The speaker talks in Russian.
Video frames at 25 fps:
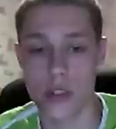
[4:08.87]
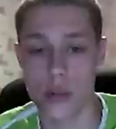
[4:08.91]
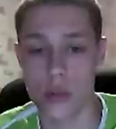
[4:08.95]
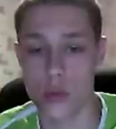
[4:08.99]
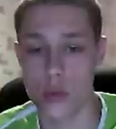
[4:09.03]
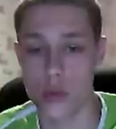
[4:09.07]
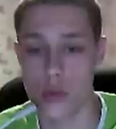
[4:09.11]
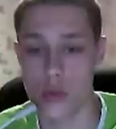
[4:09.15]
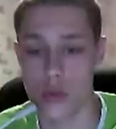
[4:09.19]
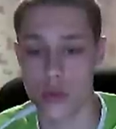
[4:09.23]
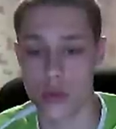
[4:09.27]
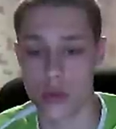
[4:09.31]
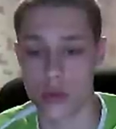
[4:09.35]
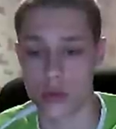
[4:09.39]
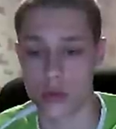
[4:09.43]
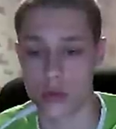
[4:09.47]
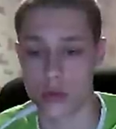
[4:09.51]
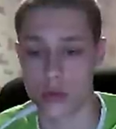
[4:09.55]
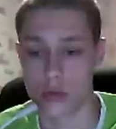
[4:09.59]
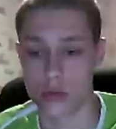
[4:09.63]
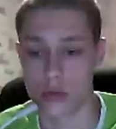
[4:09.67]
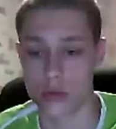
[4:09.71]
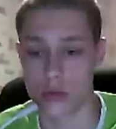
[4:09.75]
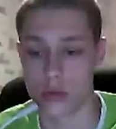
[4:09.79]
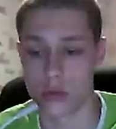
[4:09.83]

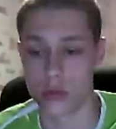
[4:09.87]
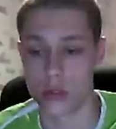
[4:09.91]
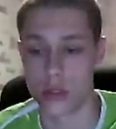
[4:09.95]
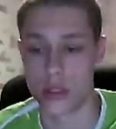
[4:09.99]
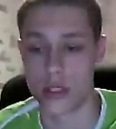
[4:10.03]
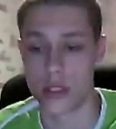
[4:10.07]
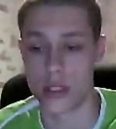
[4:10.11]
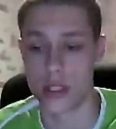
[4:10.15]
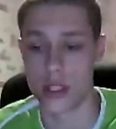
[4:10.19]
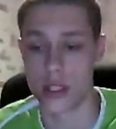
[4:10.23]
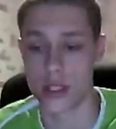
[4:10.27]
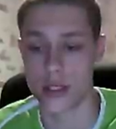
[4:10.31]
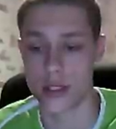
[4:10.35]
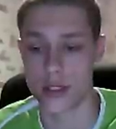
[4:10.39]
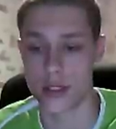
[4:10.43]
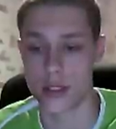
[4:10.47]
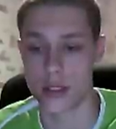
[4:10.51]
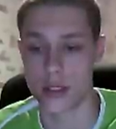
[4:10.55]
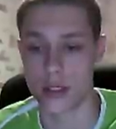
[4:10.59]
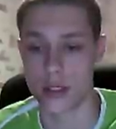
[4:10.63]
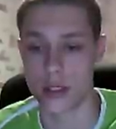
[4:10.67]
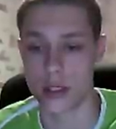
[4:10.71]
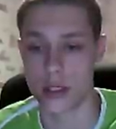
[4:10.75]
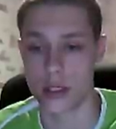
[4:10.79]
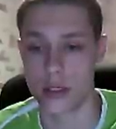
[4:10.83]
кучу
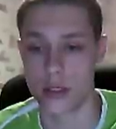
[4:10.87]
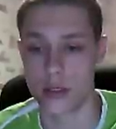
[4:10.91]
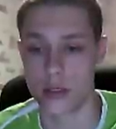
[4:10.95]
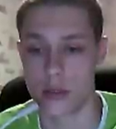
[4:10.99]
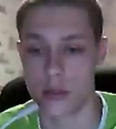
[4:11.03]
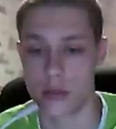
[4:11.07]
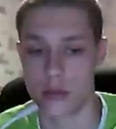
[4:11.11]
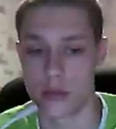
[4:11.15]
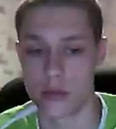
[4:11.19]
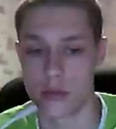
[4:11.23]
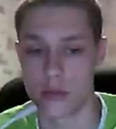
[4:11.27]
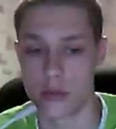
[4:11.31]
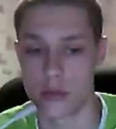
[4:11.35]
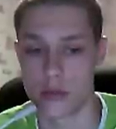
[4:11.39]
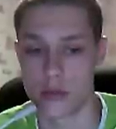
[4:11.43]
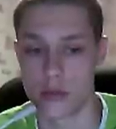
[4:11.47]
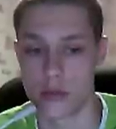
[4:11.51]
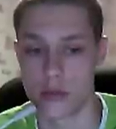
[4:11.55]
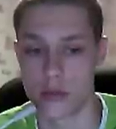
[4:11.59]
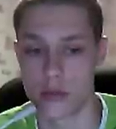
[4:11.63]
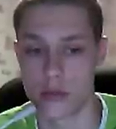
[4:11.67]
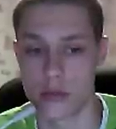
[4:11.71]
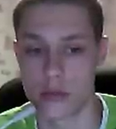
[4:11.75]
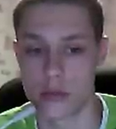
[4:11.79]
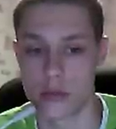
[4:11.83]
интересных и
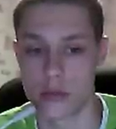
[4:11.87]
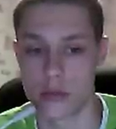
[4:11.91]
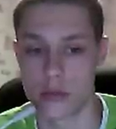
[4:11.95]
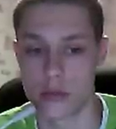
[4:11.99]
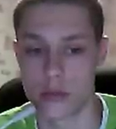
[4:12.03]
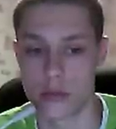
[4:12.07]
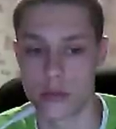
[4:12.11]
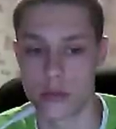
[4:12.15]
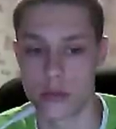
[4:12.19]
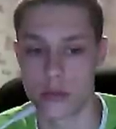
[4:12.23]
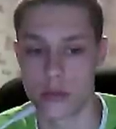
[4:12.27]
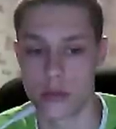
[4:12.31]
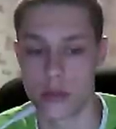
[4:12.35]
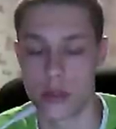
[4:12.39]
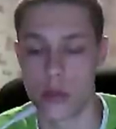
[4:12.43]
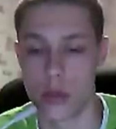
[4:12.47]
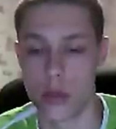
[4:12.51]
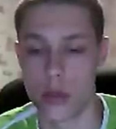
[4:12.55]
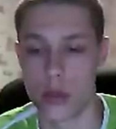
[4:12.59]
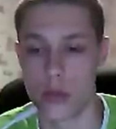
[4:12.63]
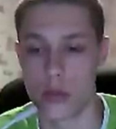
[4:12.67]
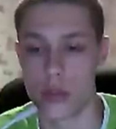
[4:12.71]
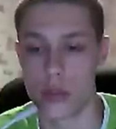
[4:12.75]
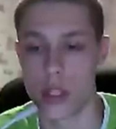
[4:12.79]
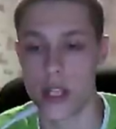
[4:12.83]

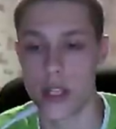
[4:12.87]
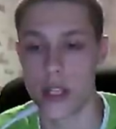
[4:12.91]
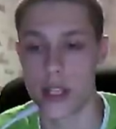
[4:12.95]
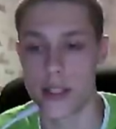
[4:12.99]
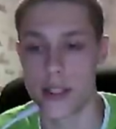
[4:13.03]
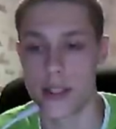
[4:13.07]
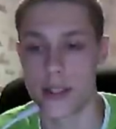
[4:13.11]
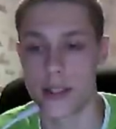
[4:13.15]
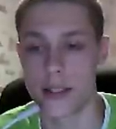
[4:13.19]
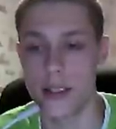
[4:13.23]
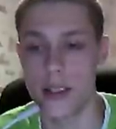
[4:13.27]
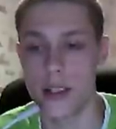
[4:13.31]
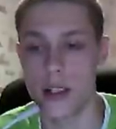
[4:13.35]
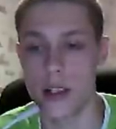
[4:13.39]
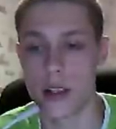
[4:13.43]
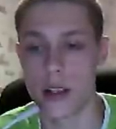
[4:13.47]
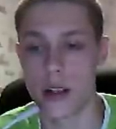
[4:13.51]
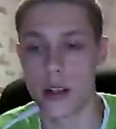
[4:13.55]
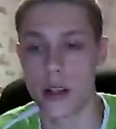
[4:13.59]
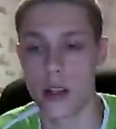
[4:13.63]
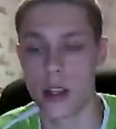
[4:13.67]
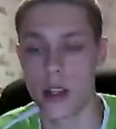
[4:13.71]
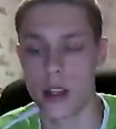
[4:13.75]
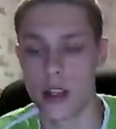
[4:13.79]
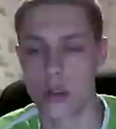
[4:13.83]
довольно увлекательных игр,
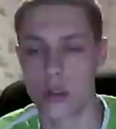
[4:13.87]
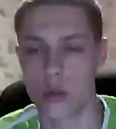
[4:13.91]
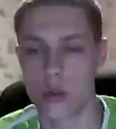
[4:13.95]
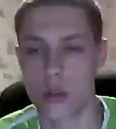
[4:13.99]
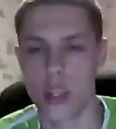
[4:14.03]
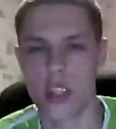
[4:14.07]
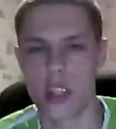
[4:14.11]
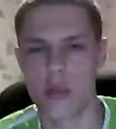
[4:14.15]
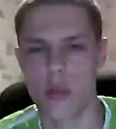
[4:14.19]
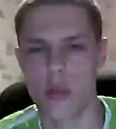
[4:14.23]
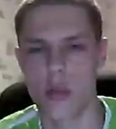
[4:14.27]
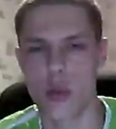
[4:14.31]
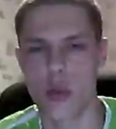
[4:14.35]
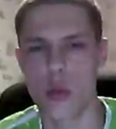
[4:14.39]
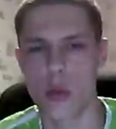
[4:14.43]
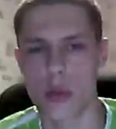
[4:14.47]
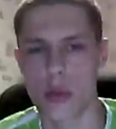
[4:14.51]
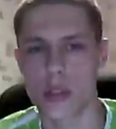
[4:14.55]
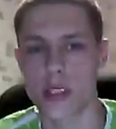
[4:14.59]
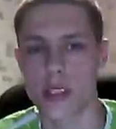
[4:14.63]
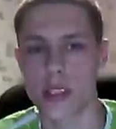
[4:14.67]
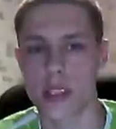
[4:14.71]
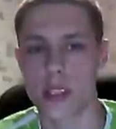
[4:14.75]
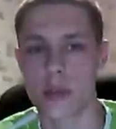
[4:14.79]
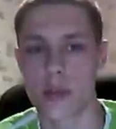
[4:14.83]
но я не могу
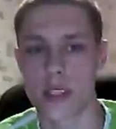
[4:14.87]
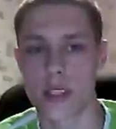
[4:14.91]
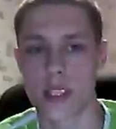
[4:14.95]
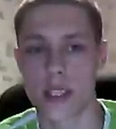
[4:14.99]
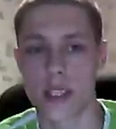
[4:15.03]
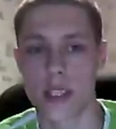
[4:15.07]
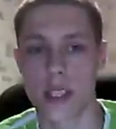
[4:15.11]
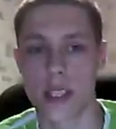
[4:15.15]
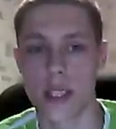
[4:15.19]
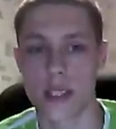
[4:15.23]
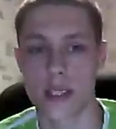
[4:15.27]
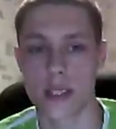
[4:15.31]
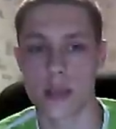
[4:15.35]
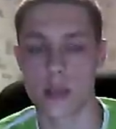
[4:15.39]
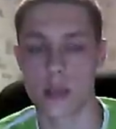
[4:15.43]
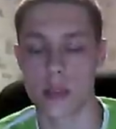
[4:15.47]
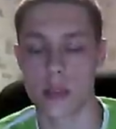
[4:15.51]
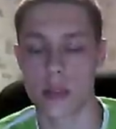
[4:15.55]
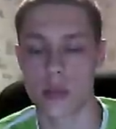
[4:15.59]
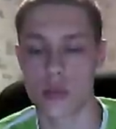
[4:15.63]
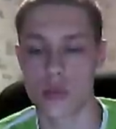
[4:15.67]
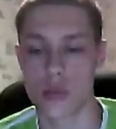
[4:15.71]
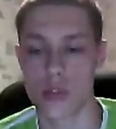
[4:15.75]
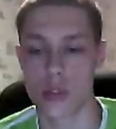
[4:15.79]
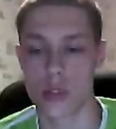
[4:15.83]
просто ими заняться,
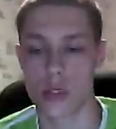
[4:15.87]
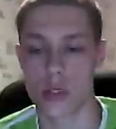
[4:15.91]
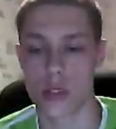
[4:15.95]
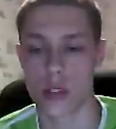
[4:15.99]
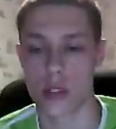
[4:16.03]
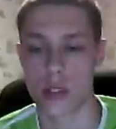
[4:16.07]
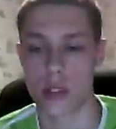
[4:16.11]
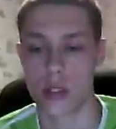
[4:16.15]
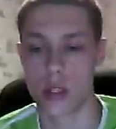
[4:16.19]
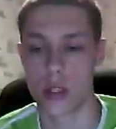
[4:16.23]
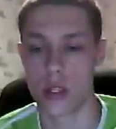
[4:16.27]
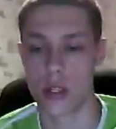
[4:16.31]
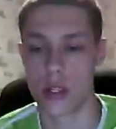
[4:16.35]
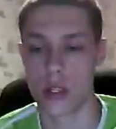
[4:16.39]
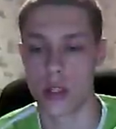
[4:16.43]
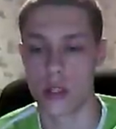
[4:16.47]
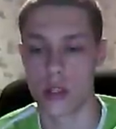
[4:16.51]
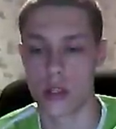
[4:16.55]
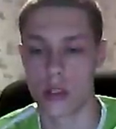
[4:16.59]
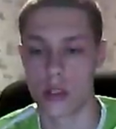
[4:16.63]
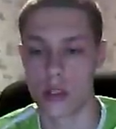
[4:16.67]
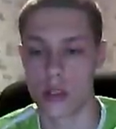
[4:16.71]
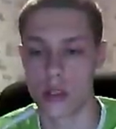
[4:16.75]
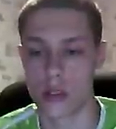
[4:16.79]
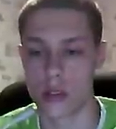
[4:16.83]
потому что
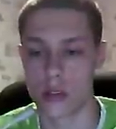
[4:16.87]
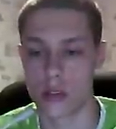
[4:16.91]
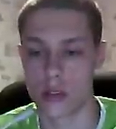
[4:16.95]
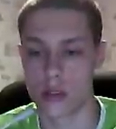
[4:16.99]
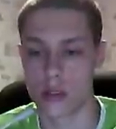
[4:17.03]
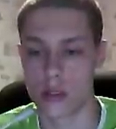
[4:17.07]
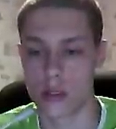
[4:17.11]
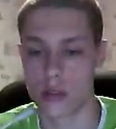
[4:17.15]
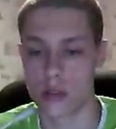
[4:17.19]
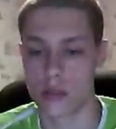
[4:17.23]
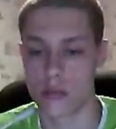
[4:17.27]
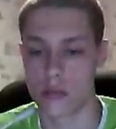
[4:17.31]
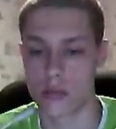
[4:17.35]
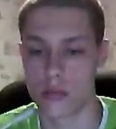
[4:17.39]
э,